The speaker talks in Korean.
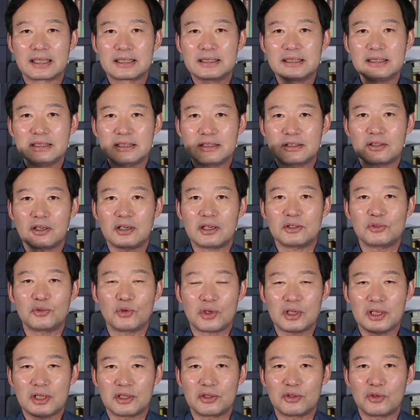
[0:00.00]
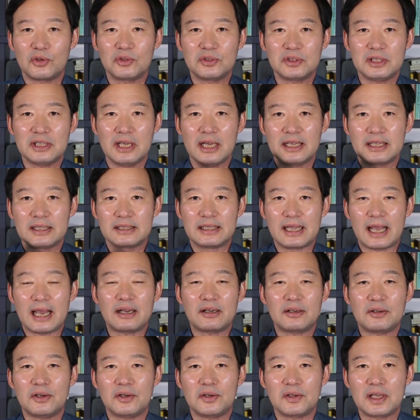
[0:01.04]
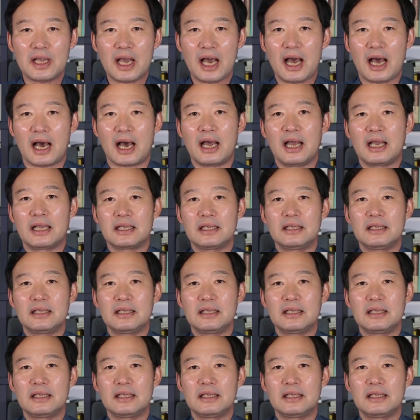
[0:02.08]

그 천화동인 1호는 내 거야.